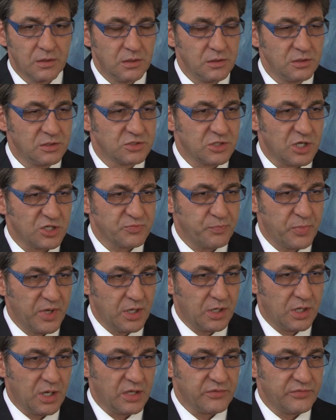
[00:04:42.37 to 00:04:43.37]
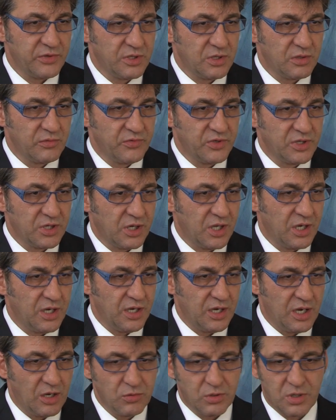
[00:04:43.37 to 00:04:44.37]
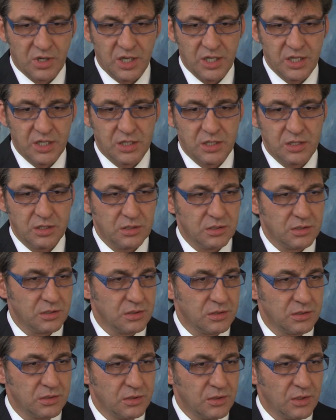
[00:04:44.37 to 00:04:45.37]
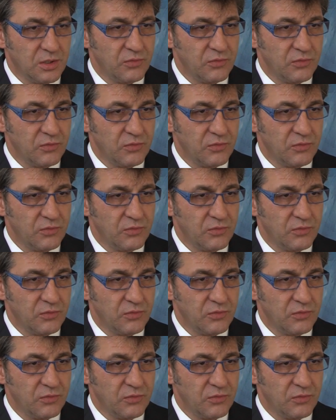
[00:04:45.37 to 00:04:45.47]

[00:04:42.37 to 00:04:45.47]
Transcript: ist das Spielcasino wieder genau gleich äh,